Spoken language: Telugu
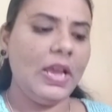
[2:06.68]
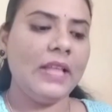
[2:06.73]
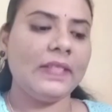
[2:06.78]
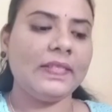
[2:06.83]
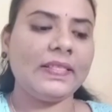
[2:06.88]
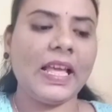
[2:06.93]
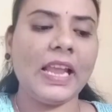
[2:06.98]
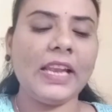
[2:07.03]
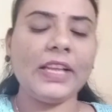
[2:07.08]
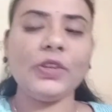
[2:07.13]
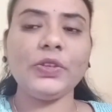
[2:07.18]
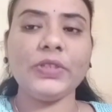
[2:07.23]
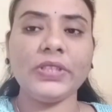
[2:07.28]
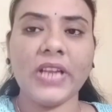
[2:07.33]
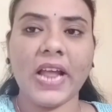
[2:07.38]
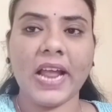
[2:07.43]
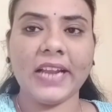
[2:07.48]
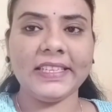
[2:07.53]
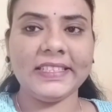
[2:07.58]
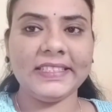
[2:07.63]
తలకు
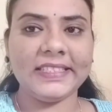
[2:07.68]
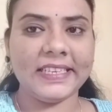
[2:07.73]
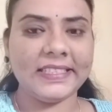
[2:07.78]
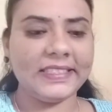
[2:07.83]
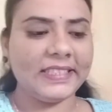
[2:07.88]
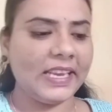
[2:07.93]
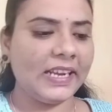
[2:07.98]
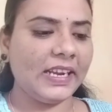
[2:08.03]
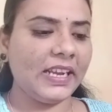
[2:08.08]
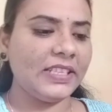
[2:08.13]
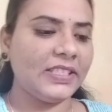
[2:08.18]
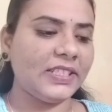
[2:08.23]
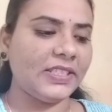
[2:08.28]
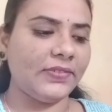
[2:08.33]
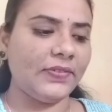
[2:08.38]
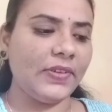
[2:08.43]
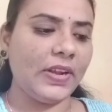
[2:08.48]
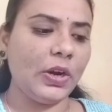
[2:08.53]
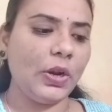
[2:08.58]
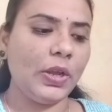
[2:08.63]
స్నానం చేశాక
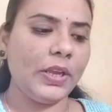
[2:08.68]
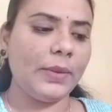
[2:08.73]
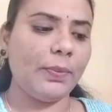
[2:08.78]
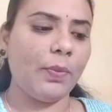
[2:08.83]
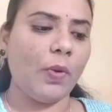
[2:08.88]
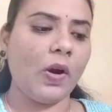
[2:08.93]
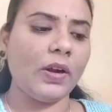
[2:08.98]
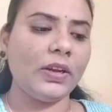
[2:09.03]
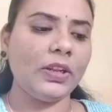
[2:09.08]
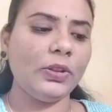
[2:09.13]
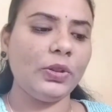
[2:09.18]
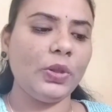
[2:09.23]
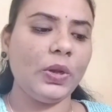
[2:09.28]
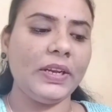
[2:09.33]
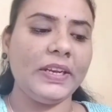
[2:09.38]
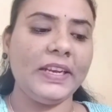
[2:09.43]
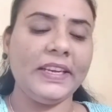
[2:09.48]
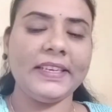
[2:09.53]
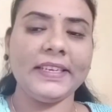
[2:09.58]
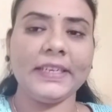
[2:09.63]
చివరిలో ఈ బాటిల్తో
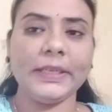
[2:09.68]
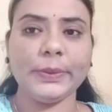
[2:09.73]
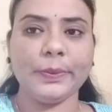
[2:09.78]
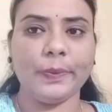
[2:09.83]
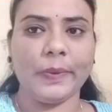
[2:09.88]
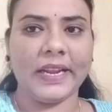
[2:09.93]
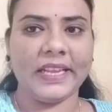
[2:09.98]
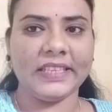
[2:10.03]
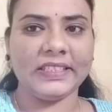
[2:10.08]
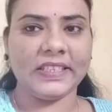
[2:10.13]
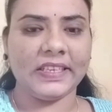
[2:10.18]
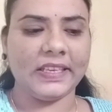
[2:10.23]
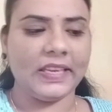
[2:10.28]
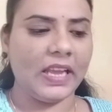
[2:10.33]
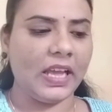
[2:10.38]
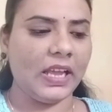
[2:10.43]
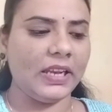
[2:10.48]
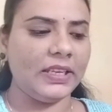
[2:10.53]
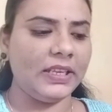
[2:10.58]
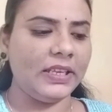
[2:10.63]
నీటిని స్ప్రే
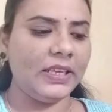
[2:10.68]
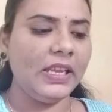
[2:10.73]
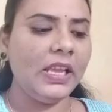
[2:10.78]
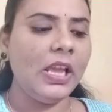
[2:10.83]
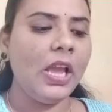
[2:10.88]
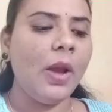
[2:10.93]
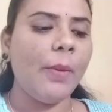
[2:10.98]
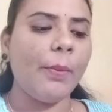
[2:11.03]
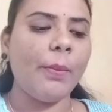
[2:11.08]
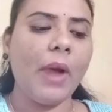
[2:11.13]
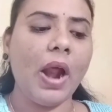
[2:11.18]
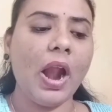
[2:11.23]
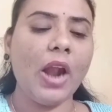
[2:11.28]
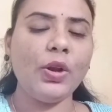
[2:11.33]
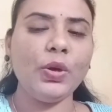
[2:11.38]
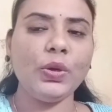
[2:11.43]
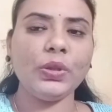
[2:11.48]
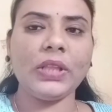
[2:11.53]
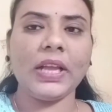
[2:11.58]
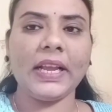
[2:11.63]
చేయాలి
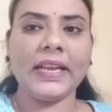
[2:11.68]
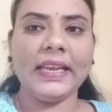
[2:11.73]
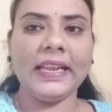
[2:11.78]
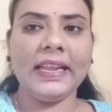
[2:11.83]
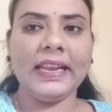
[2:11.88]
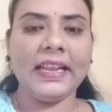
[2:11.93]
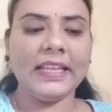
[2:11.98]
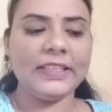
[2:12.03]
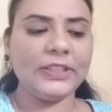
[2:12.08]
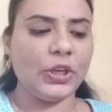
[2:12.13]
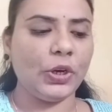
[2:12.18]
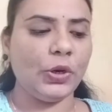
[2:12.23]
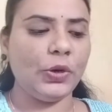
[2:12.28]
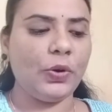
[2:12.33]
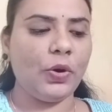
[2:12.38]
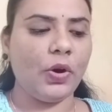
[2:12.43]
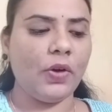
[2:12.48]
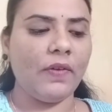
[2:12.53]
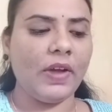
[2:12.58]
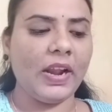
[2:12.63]
మాడుకు తగిలేలా
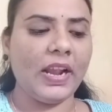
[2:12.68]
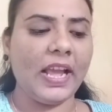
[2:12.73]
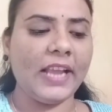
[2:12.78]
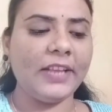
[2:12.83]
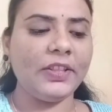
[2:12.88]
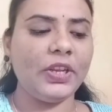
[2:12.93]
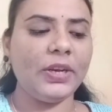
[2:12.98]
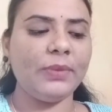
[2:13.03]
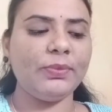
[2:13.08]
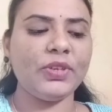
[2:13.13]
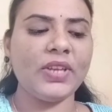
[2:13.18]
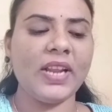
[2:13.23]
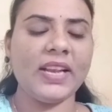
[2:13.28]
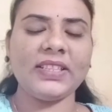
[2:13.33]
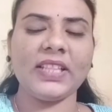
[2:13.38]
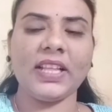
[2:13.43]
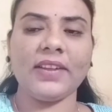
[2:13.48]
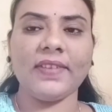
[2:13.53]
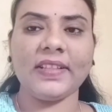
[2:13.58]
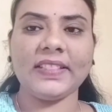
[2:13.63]
చల్లుకోవాలి ఐదు
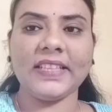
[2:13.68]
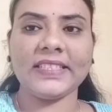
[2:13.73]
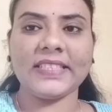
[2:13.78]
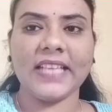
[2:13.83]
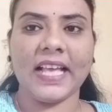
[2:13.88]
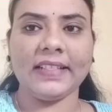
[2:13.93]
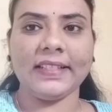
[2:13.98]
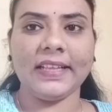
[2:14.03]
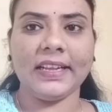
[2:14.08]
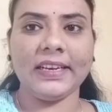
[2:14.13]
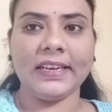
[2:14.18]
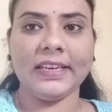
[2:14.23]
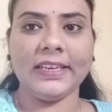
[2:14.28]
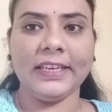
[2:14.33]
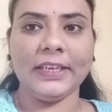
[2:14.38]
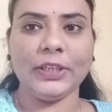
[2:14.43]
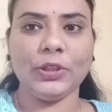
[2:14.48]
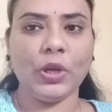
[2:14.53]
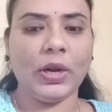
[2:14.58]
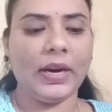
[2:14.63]
నిమిషాల తర్వాత సాధారణ
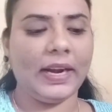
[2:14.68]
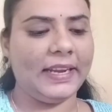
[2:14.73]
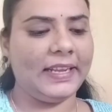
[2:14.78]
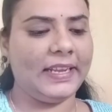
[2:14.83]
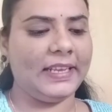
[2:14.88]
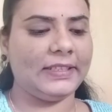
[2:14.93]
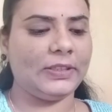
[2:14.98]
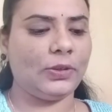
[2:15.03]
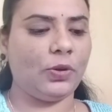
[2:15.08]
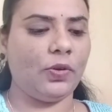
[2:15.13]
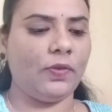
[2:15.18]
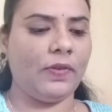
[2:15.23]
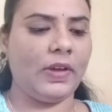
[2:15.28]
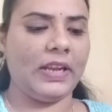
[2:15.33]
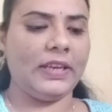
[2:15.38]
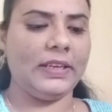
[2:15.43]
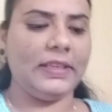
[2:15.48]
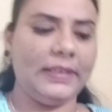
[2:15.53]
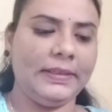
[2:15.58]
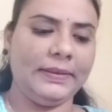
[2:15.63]
నీటితో కడిగేసుకోవాలి